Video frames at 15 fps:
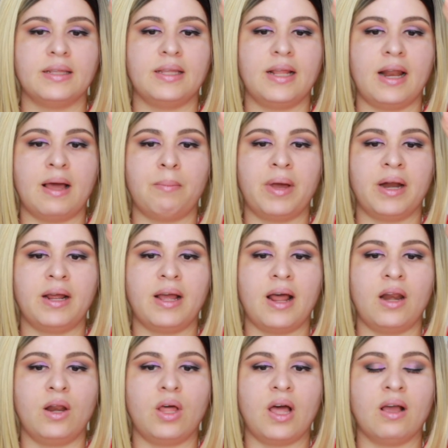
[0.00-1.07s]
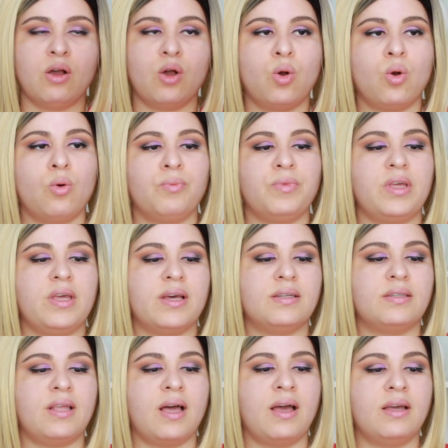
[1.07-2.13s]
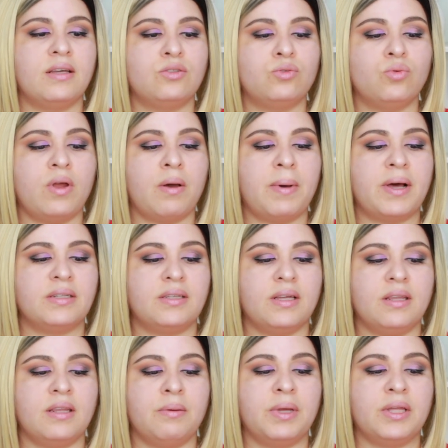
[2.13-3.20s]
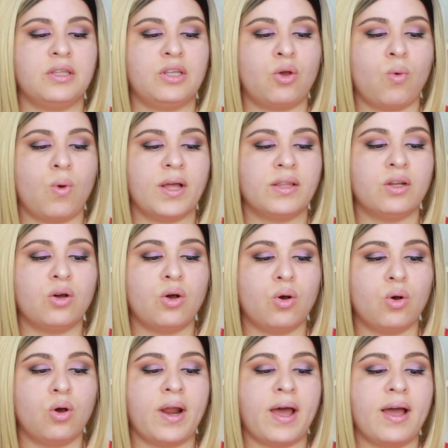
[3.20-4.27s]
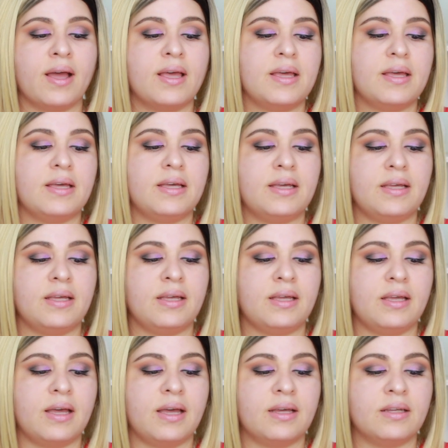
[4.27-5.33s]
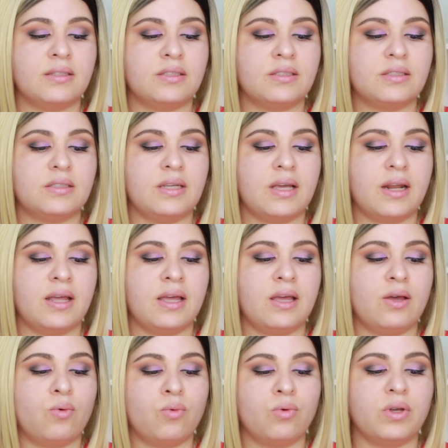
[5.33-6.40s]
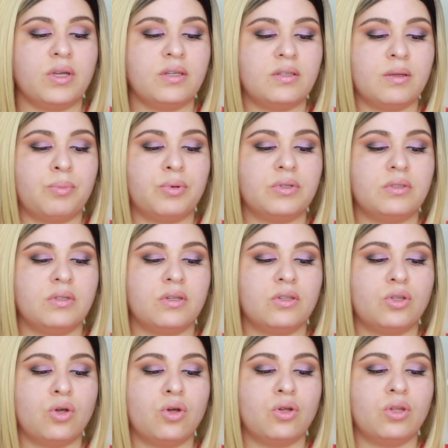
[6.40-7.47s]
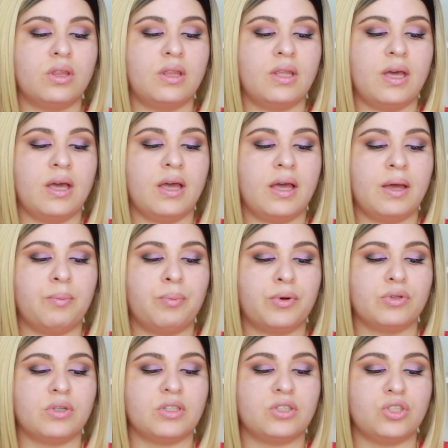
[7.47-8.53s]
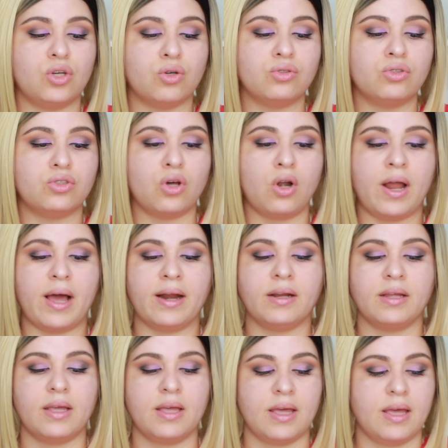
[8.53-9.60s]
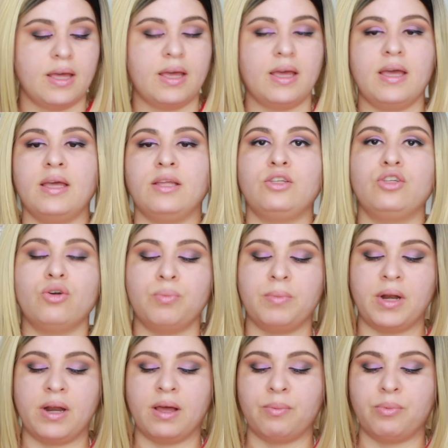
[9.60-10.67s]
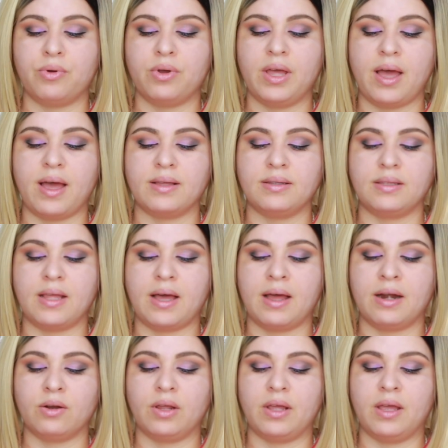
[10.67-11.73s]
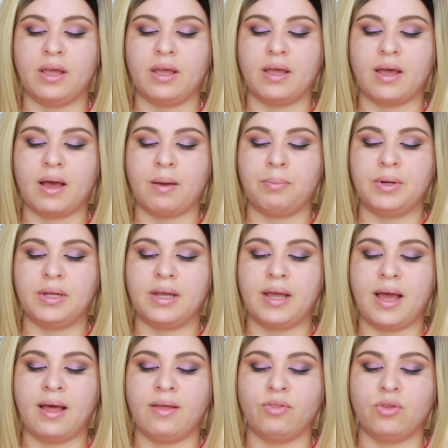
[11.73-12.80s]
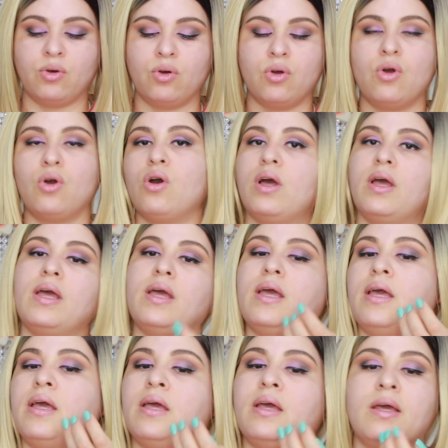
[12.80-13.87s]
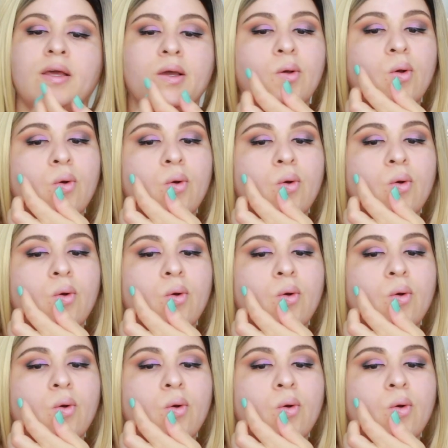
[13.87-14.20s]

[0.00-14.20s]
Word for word: de la marca Lancome y esta es una base de 24 horas y es tiene un 15% de protección solar. Eh, yo me la voy a estar eh, aplicando eh,